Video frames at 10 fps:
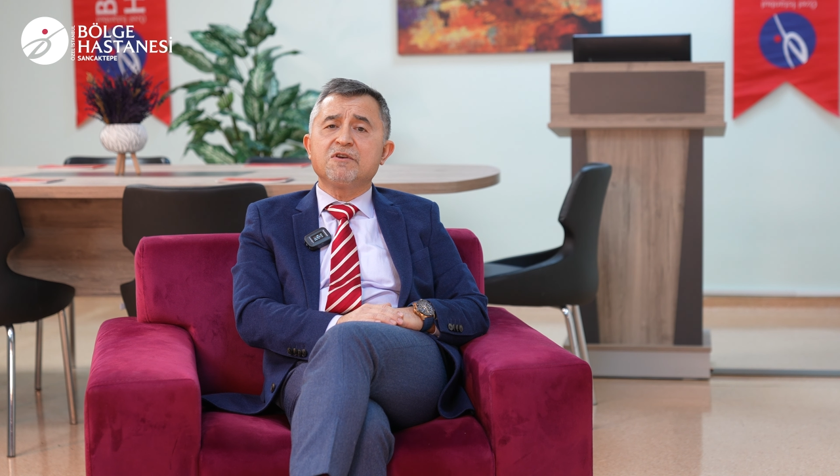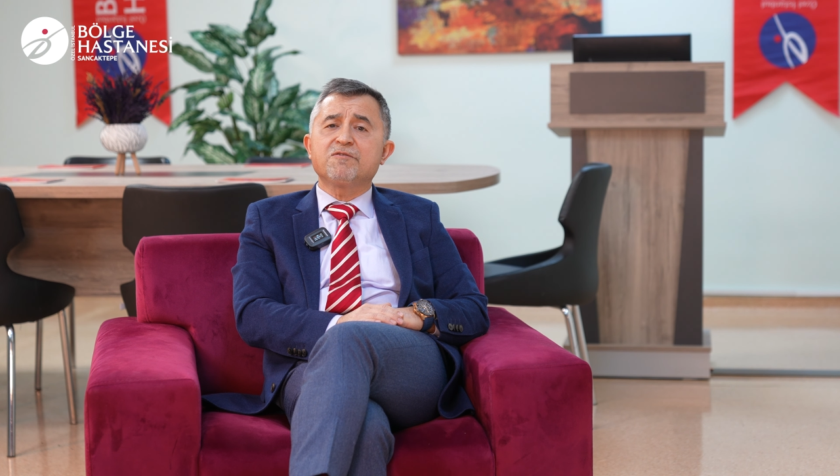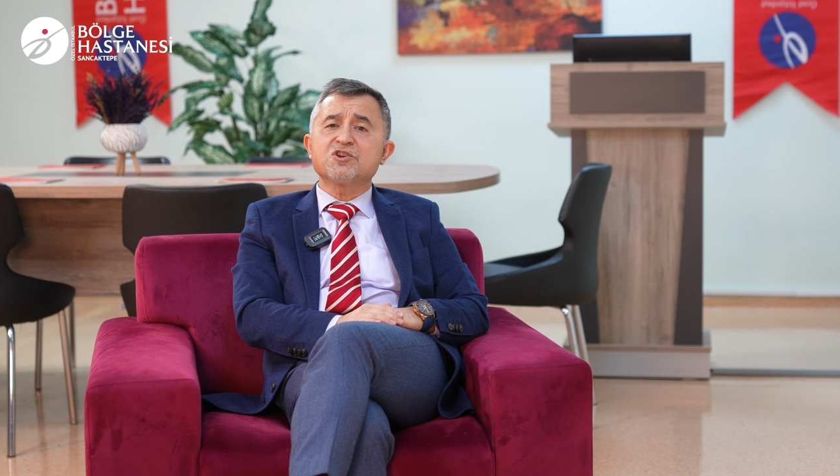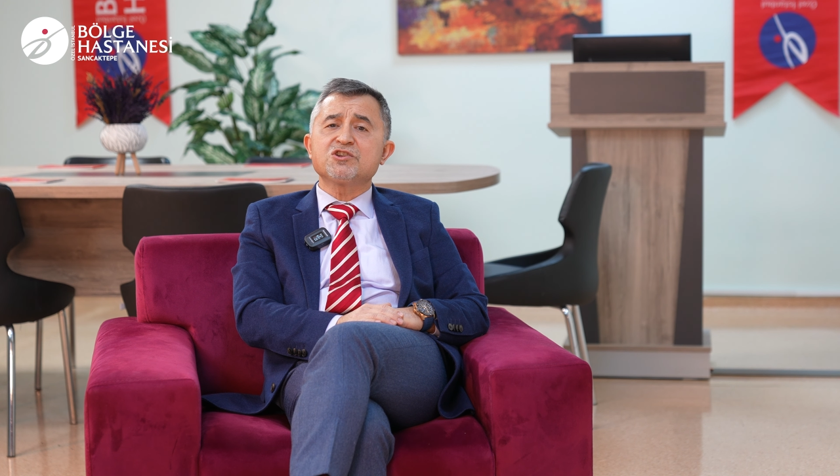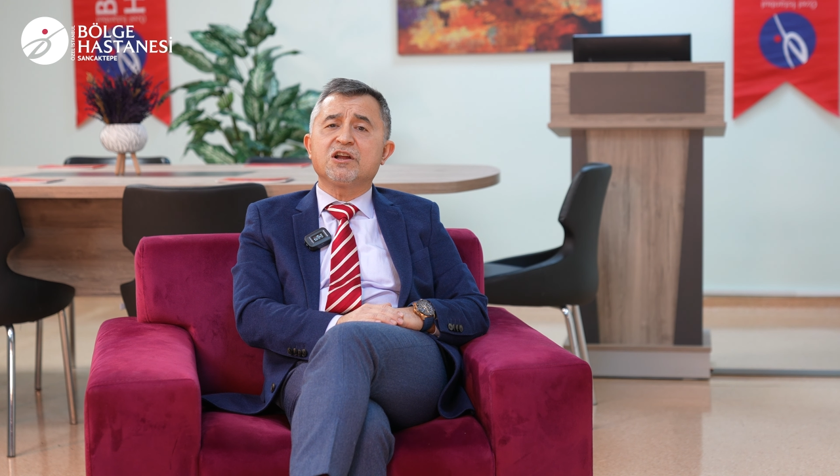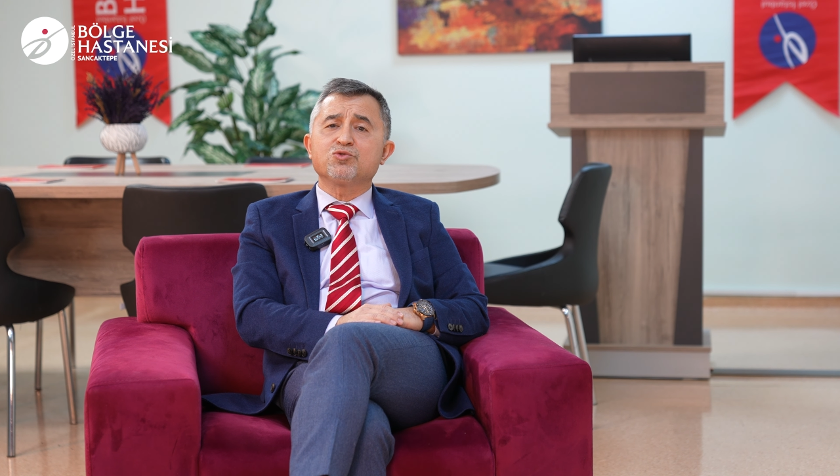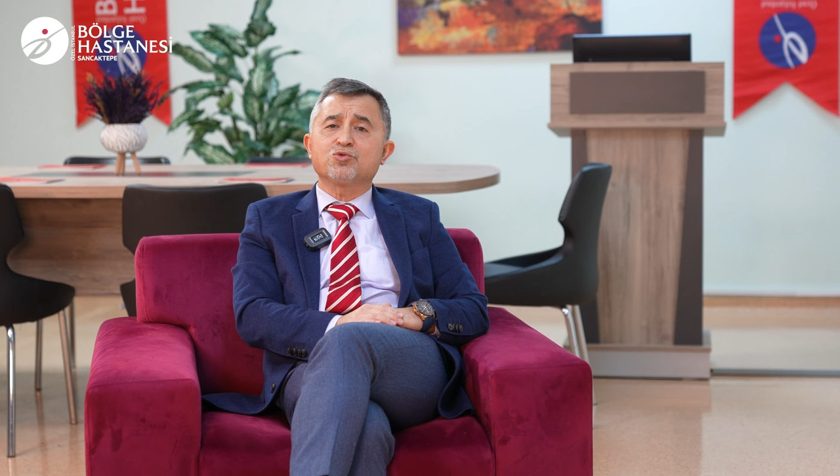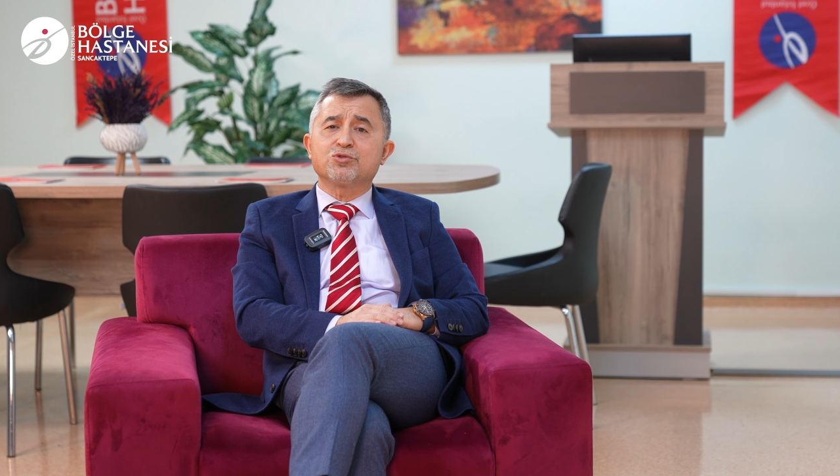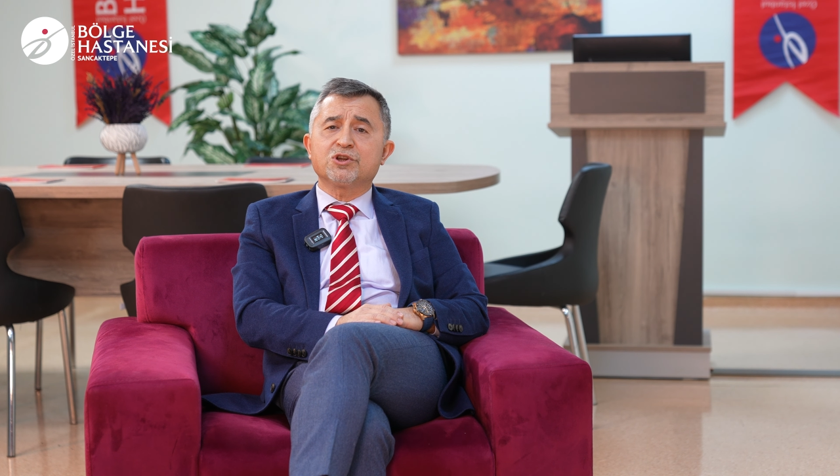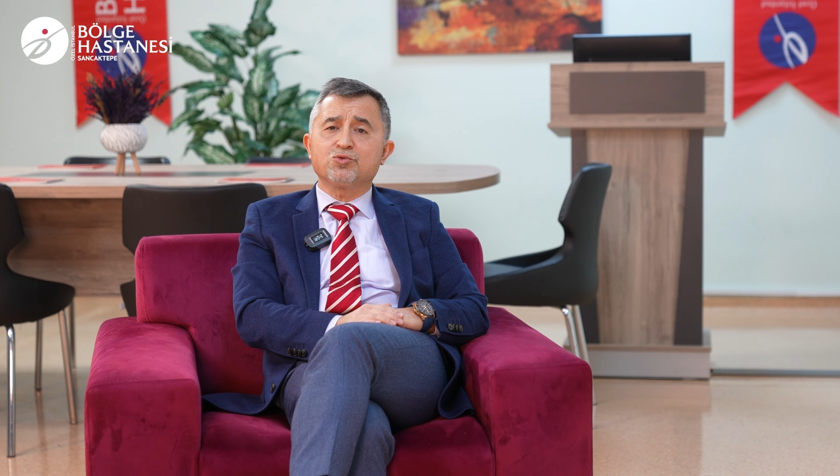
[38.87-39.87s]
ve vajinal
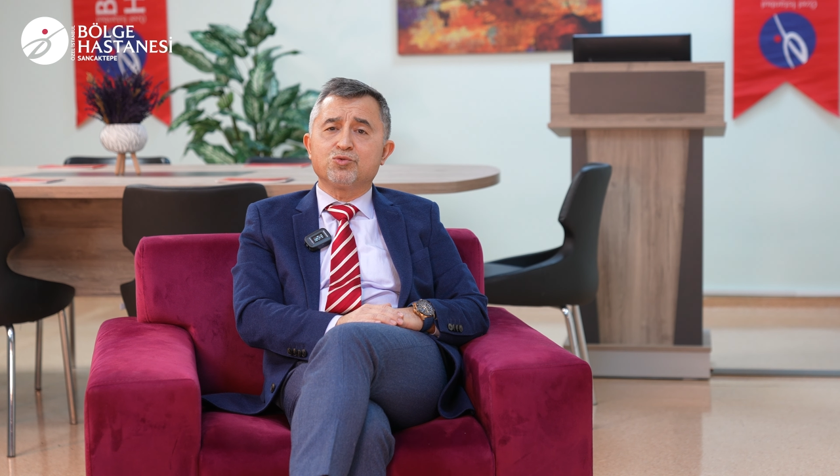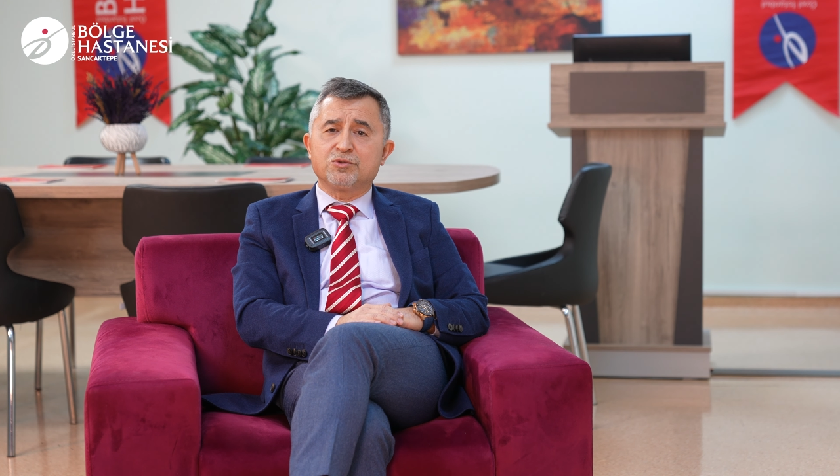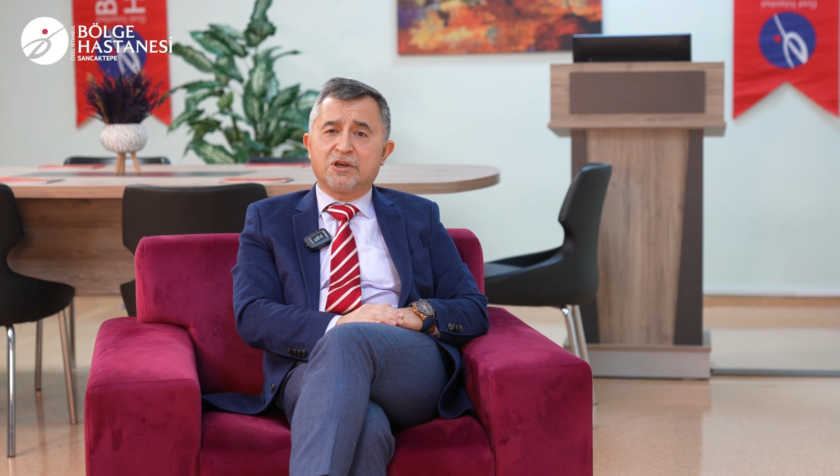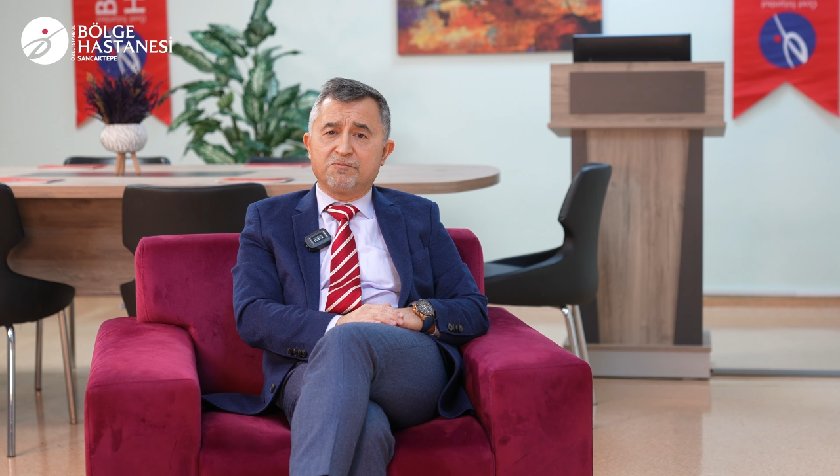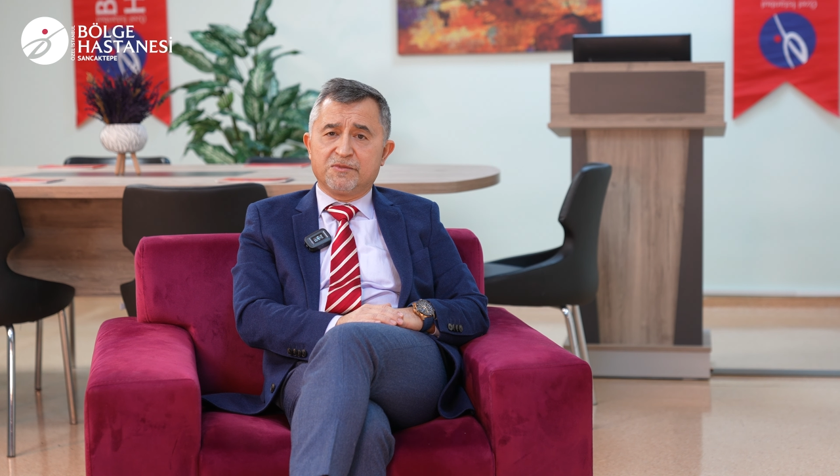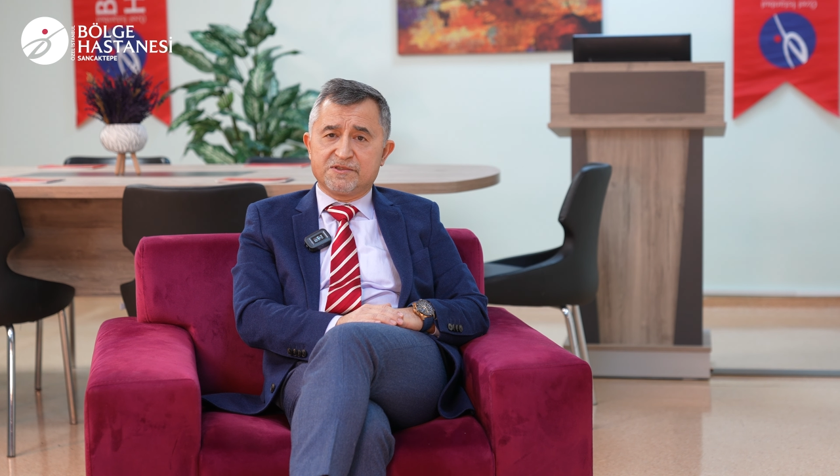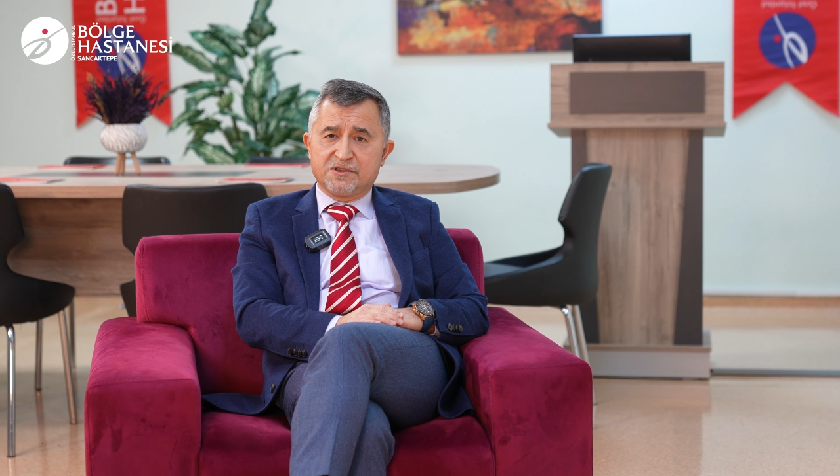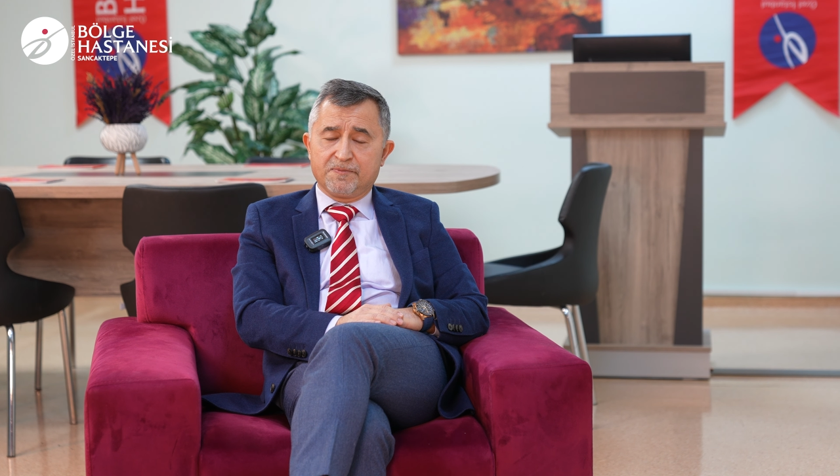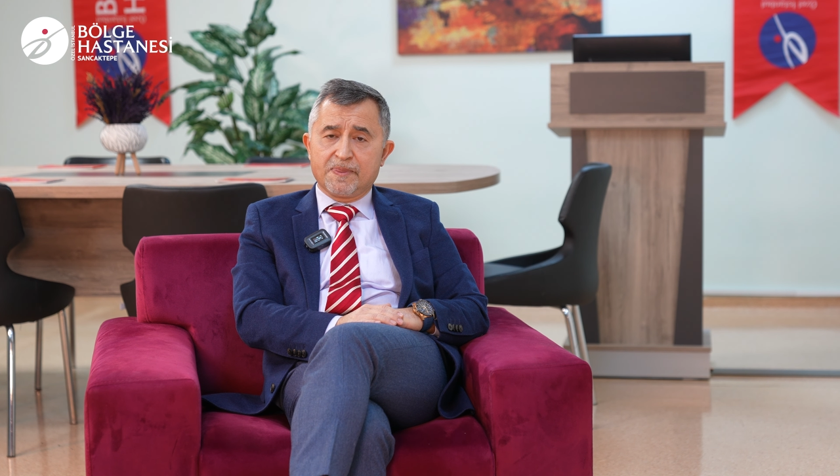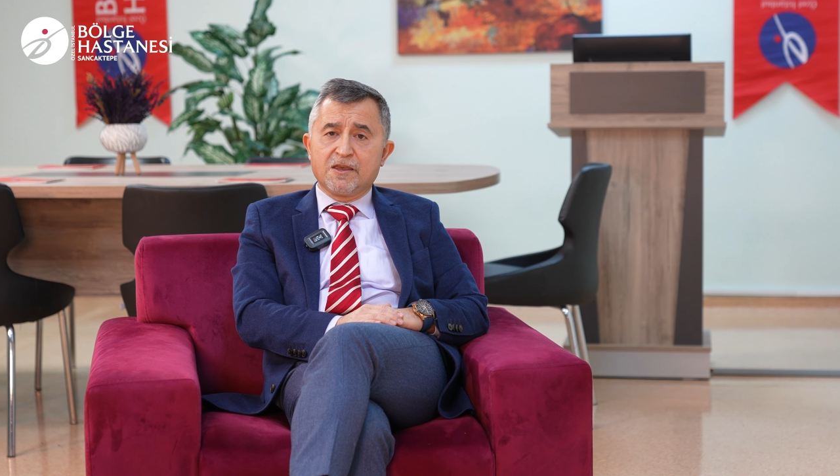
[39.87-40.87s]
dokulara uygulanması.